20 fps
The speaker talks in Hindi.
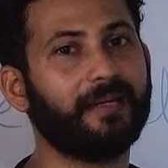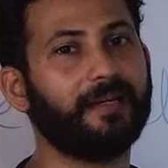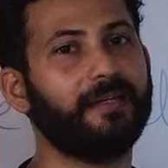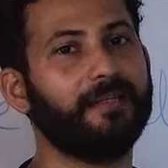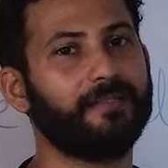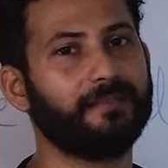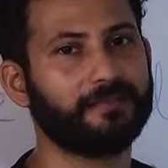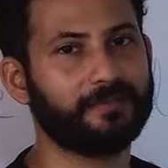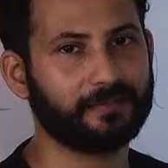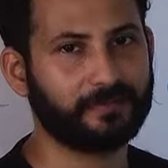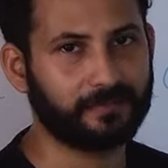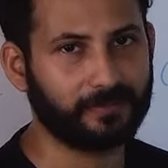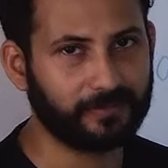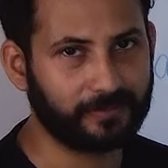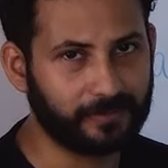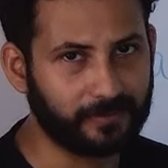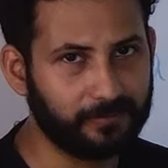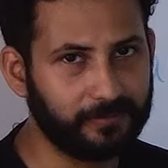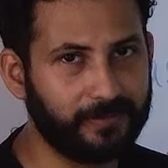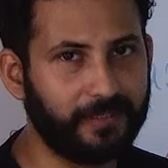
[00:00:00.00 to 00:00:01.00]
18 से 30
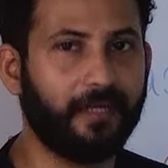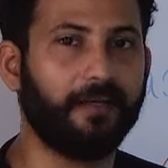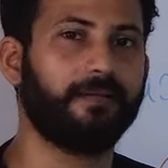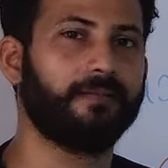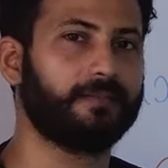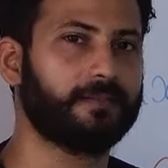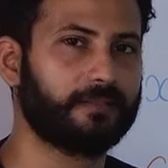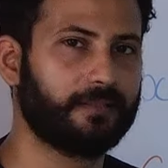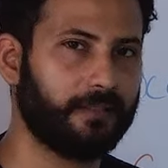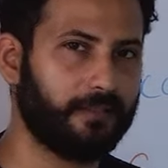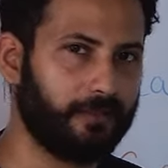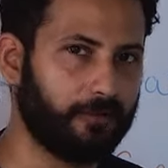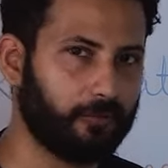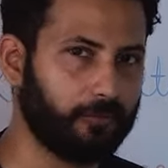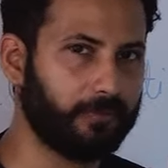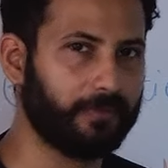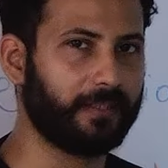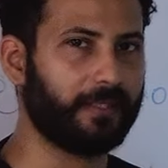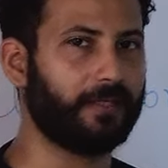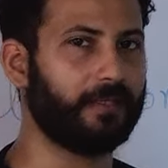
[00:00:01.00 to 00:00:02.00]
भी है 18 से 32 भी
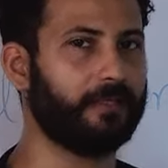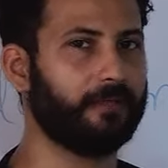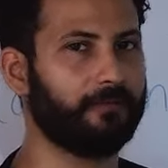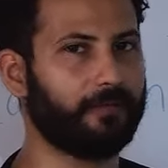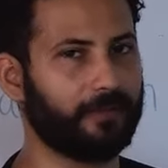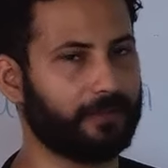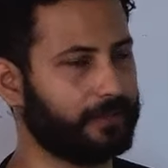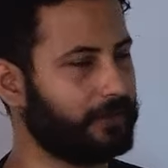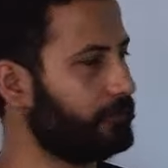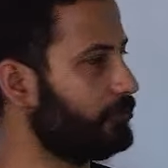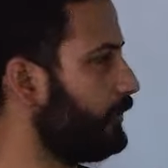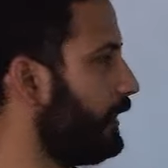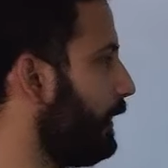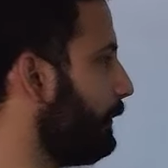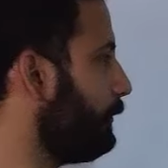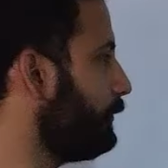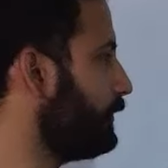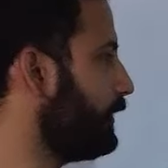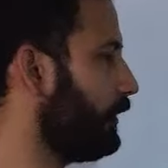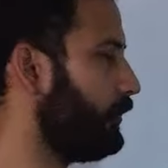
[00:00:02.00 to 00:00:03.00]
रहने वाली है तो आप
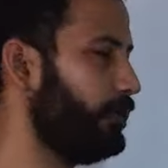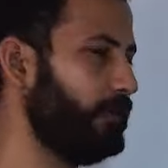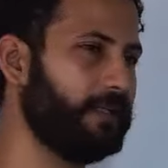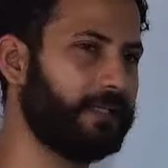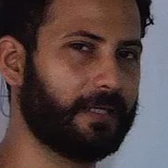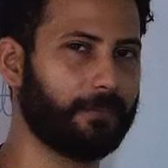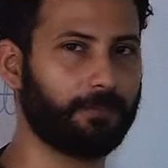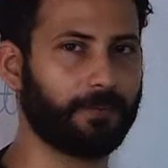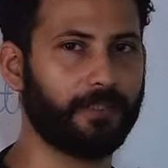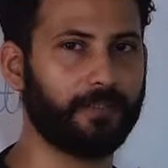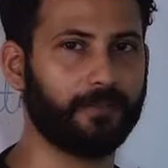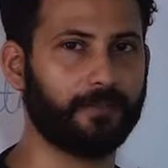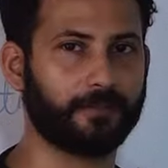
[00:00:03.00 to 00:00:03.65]
उसके अकॉर्डिंग अप्लाई कर